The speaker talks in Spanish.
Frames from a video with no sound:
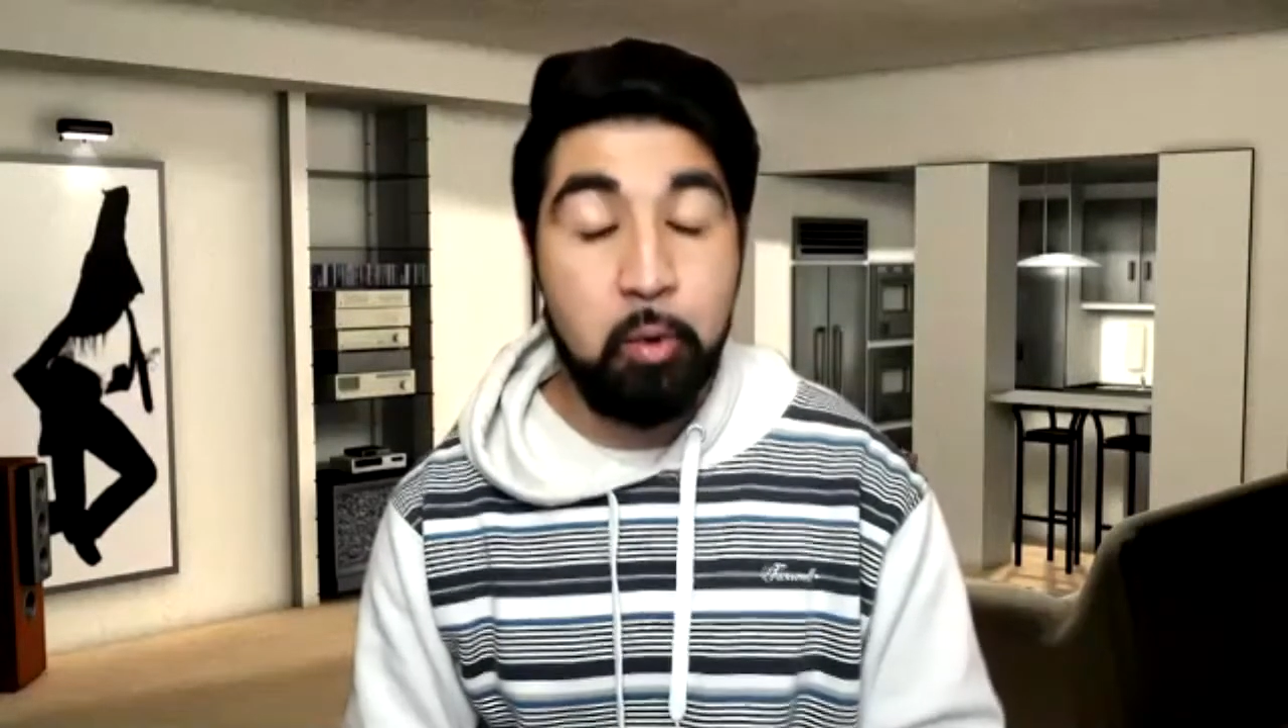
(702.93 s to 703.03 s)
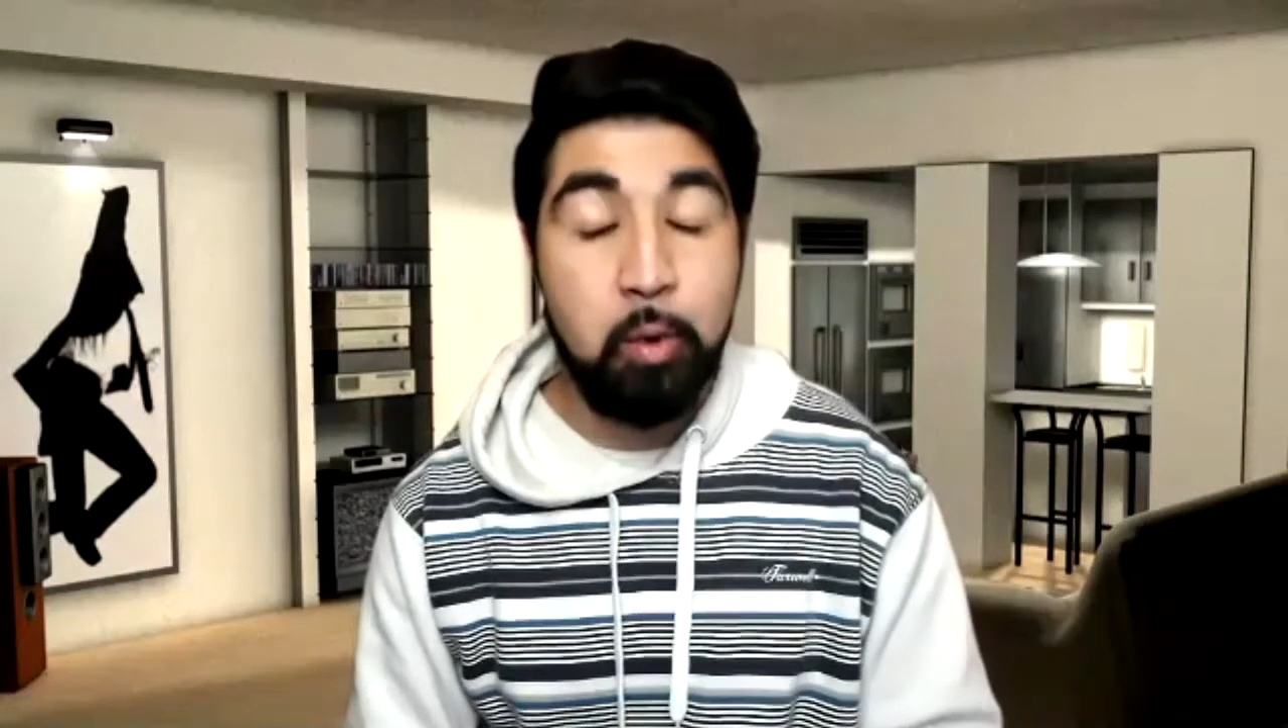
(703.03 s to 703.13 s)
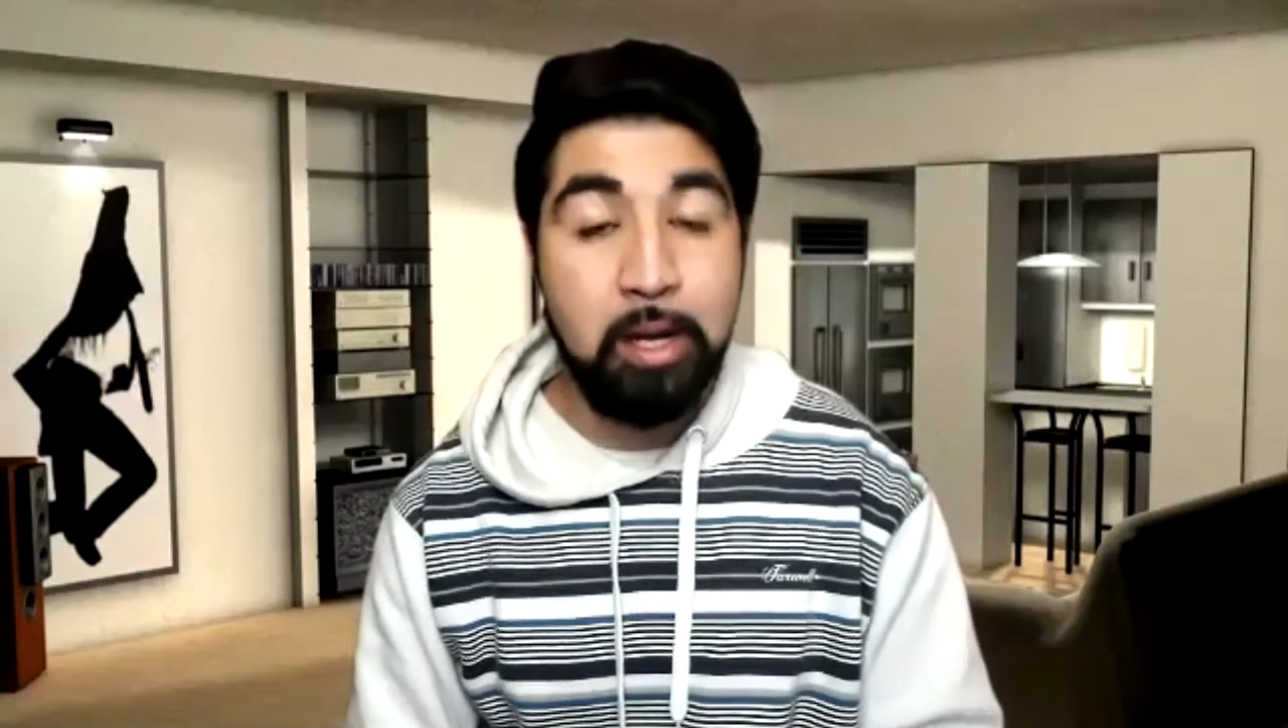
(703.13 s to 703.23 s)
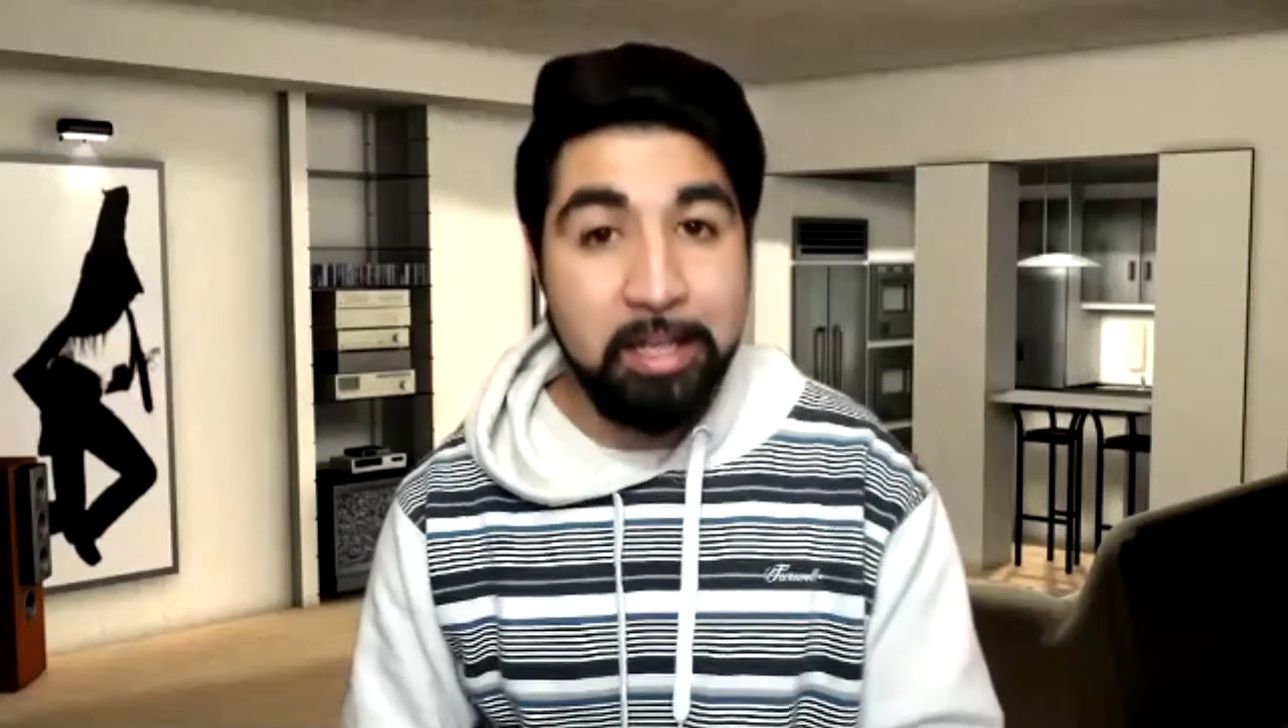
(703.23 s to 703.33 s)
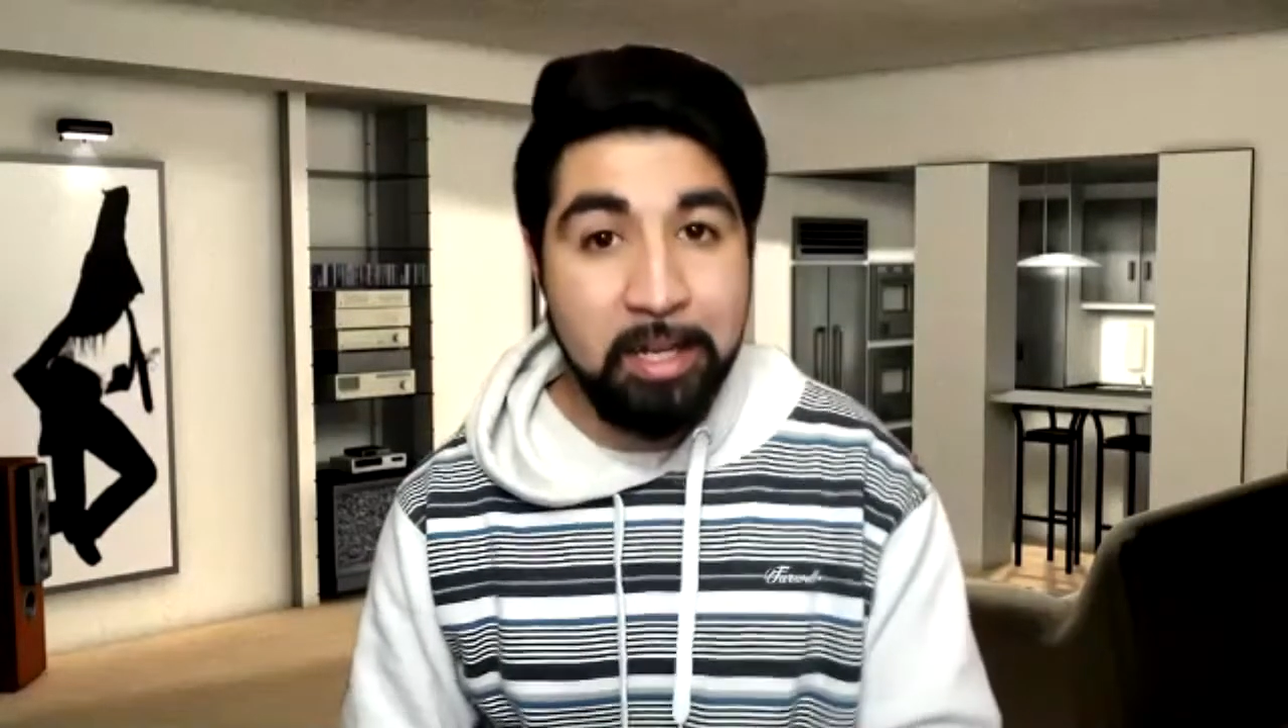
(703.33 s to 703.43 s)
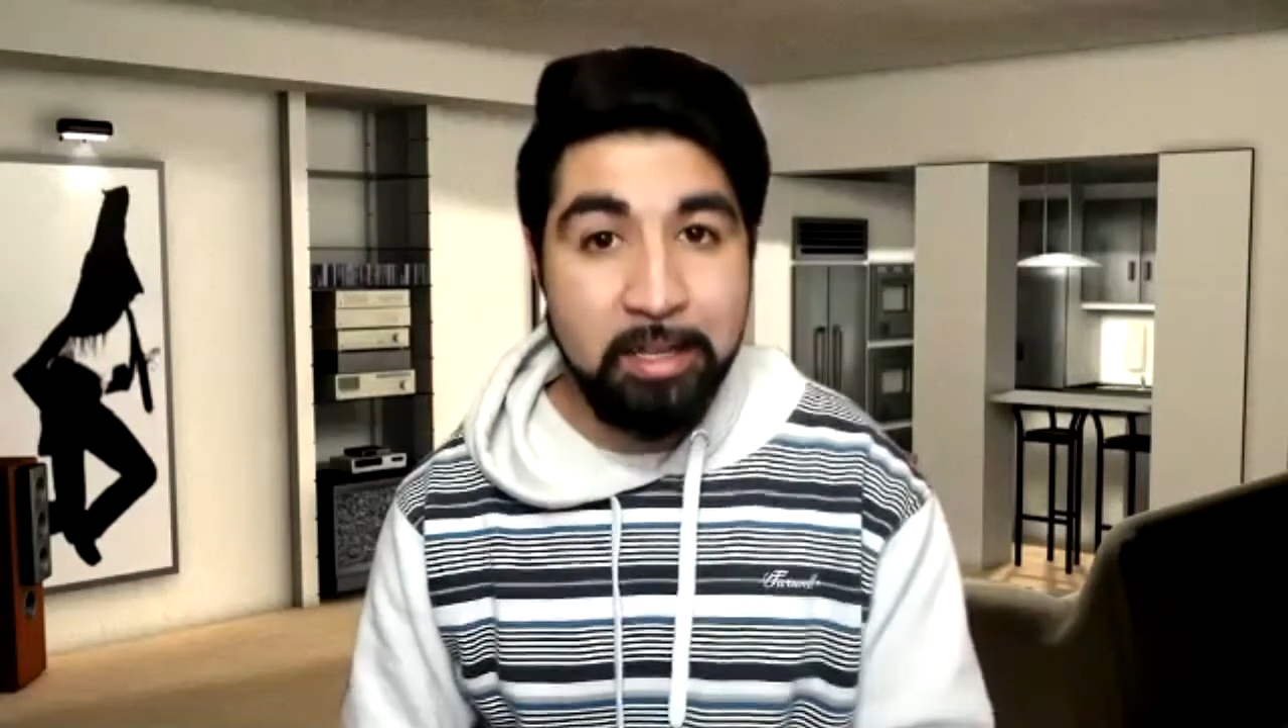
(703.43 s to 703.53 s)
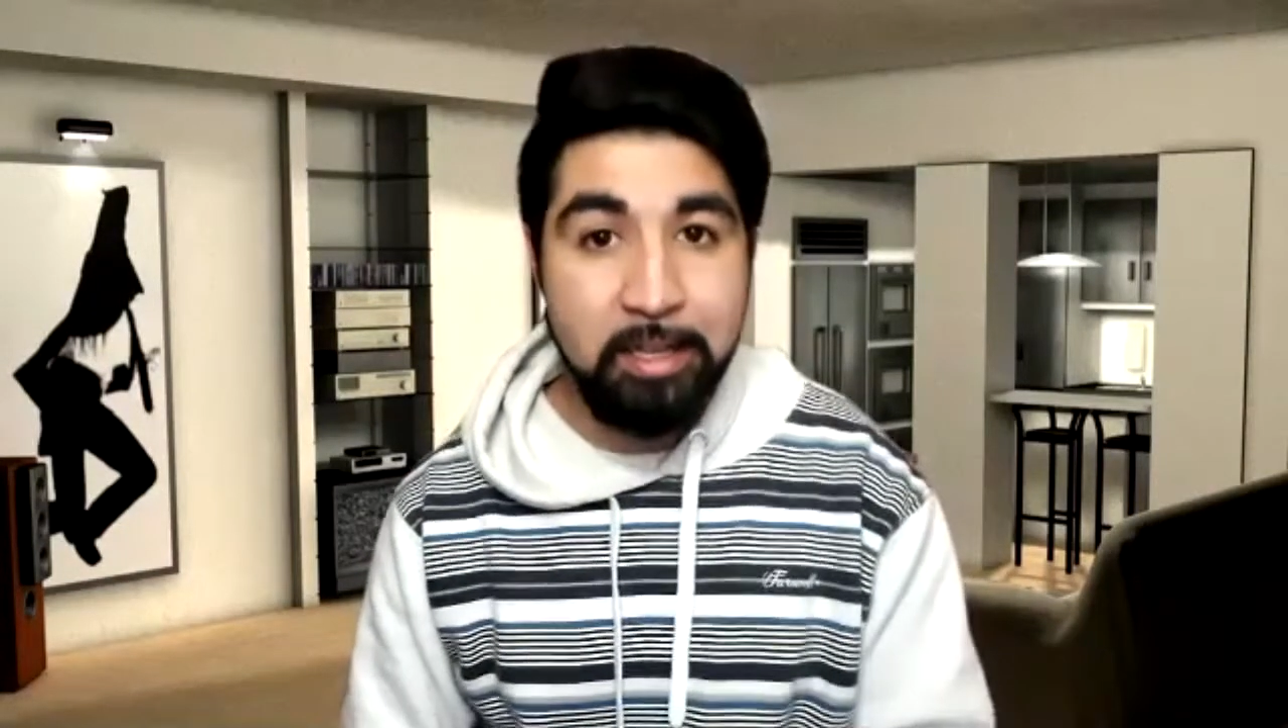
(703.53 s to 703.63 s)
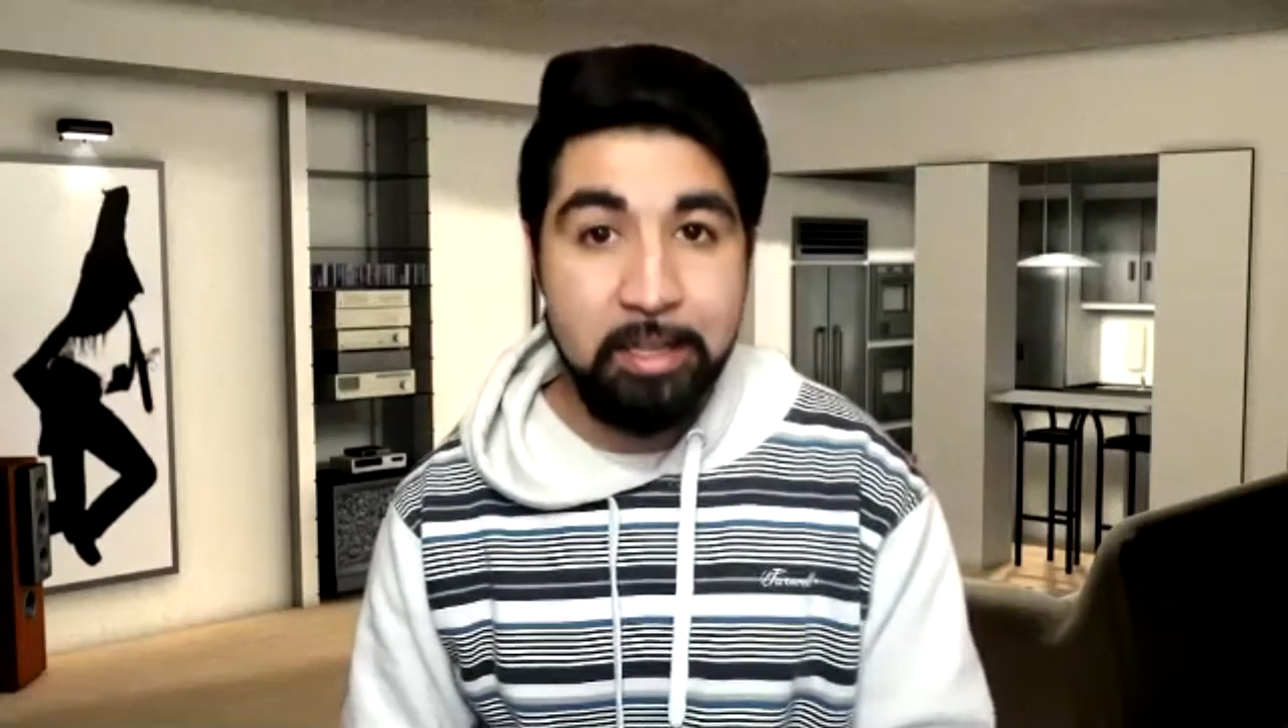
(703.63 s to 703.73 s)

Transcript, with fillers: cualidad